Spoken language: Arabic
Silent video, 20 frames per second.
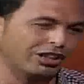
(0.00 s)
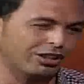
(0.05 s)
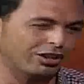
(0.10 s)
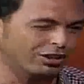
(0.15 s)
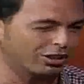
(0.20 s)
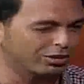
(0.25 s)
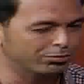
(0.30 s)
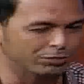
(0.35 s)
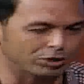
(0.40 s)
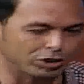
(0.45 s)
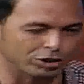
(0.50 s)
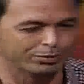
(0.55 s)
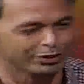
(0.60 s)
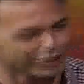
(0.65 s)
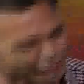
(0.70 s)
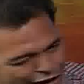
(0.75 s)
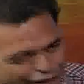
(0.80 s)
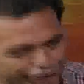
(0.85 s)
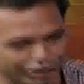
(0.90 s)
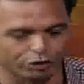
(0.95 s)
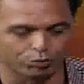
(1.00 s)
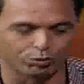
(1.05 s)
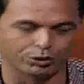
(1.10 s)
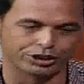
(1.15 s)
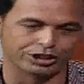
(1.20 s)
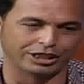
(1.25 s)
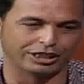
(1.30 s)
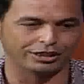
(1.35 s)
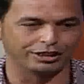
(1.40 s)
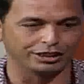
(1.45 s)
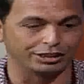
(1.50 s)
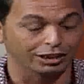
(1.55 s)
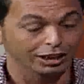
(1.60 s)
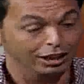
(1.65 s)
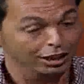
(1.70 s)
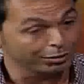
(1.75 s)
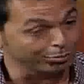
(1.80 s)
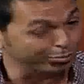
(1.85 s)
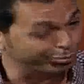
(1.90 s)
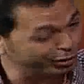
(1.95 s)
على ارمط اهلا وسهلا
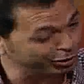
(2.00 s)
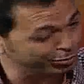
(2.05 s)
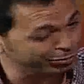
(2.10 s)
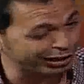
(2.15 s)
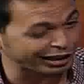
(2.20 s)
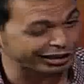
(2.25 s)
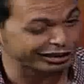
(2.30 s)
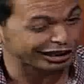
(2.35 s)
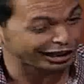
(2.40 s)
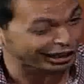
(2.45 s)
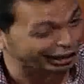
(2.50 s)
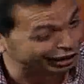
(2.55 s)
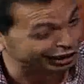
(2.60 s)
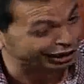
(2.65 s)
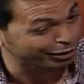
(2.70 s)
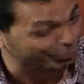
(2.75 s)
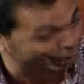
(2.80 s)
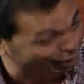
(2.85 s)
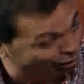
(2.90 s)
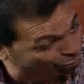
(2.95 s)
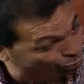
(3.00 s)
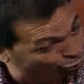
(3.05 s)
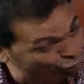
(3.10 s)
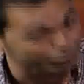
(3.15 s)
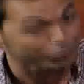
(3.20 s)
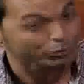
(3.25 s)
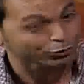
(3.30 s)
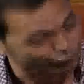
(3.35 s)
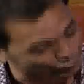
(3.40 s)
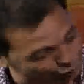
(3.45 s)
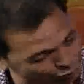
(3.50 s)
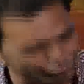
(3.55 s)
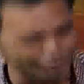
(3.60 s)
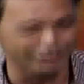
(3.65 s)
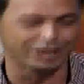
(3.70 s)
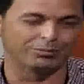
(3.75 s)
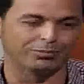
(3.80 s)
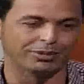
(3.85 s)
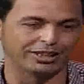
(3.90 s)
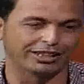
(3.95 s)
مين معانا الحاجه مريم منيب
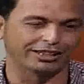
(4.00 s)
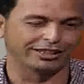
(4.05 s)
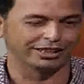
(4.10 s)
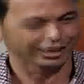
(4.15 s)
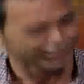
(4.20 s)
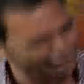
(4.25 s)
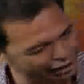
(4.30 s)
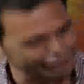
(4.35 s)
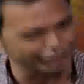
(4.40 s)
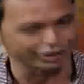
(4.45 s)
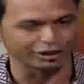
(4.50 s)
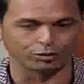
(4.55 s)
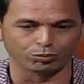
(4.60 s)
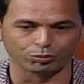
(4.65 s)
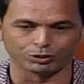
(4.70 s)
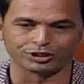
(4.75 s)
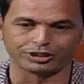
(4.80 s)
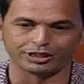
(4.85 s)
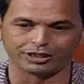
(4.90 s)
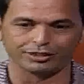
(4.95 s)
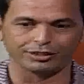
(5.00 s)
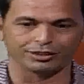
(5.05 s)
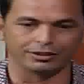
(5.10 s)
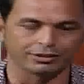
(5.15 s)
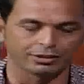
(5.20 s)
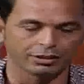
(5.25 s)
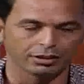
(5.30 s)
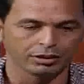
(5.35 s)
اتفضلي معانا اهلا وسهلا